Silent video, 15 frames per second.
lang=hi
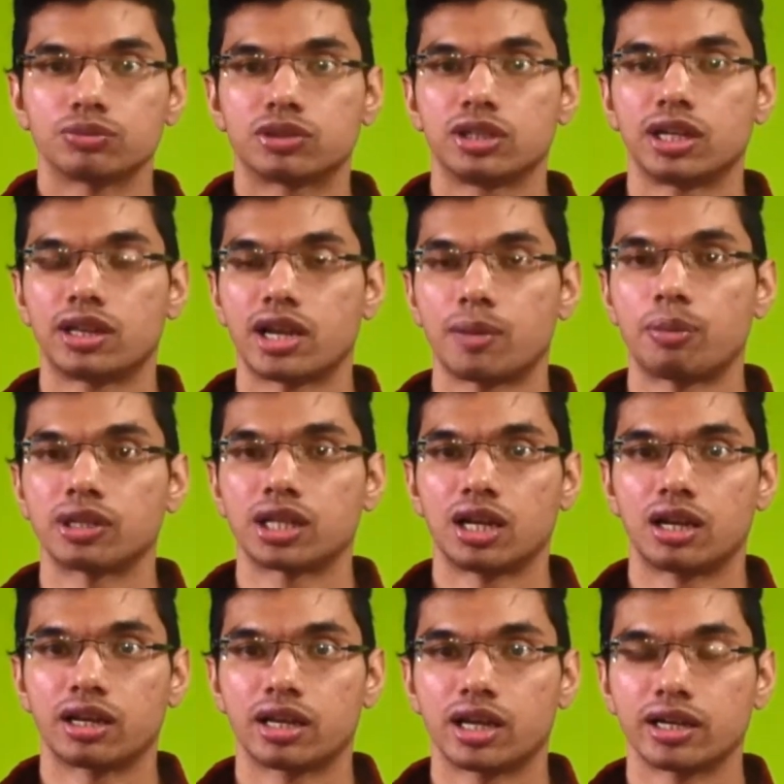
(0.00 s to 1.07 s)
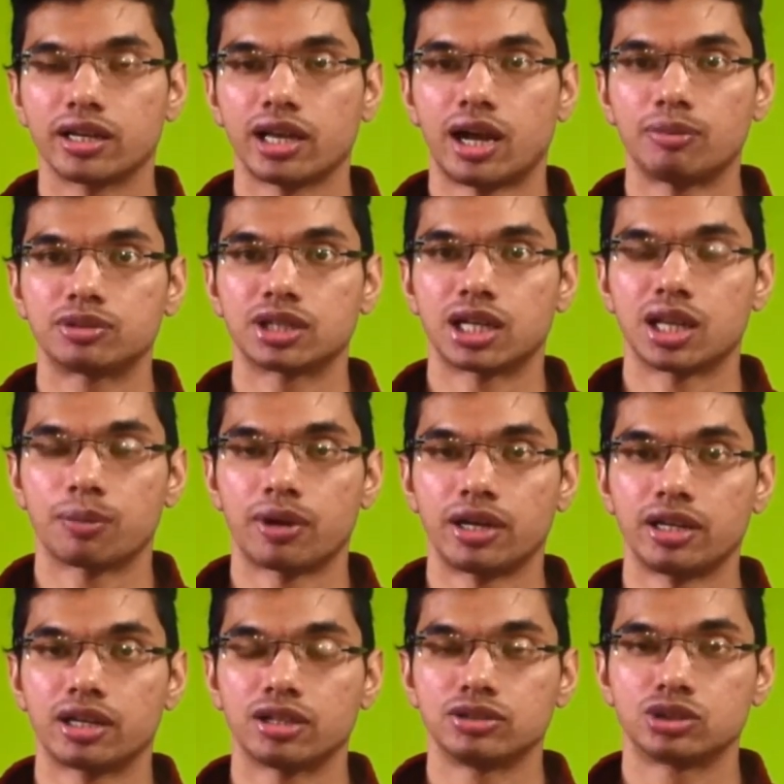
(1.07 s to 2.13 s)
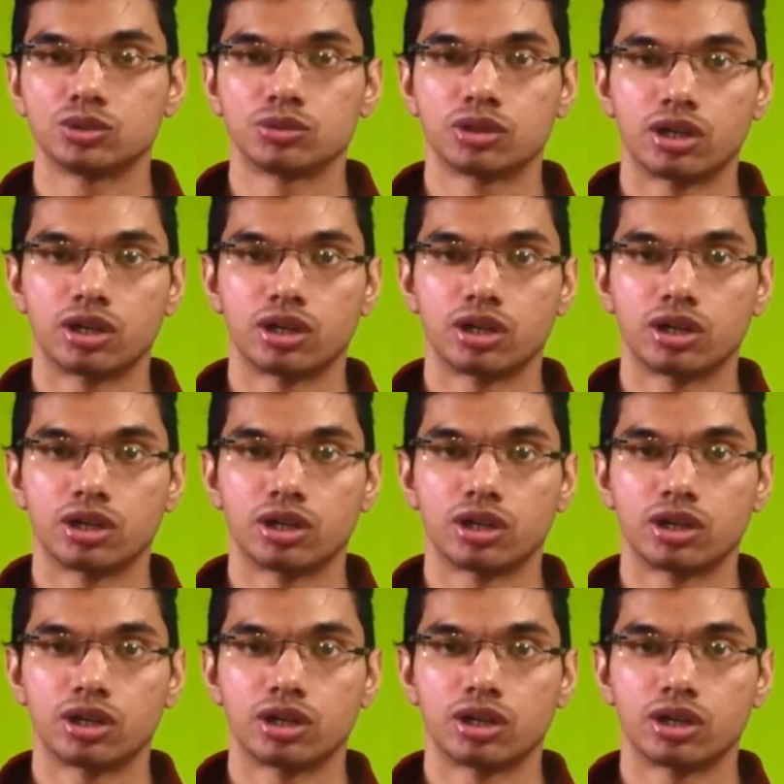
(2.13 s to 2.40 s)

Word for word: धीरे धीरे पता लगेगा कि आप ज्यादा पानी कंज्यूम